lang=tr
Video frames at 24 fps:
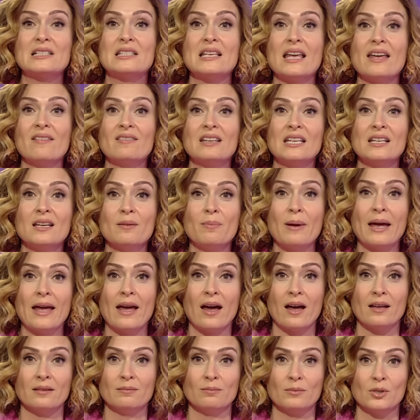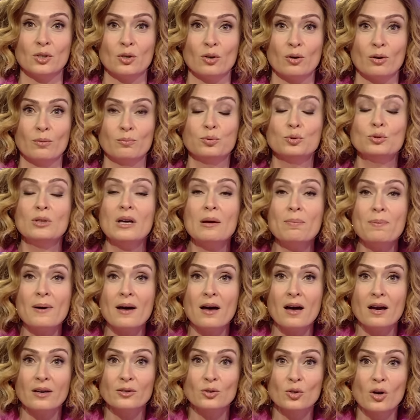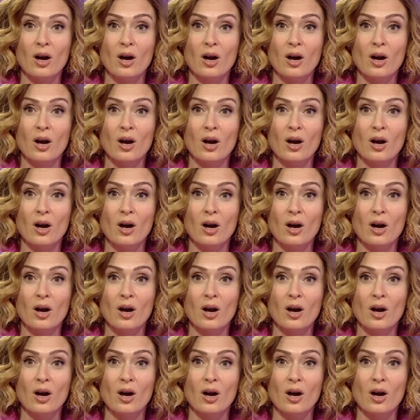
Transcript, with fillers: zevkini beğenmiyor. Buna bağırıyor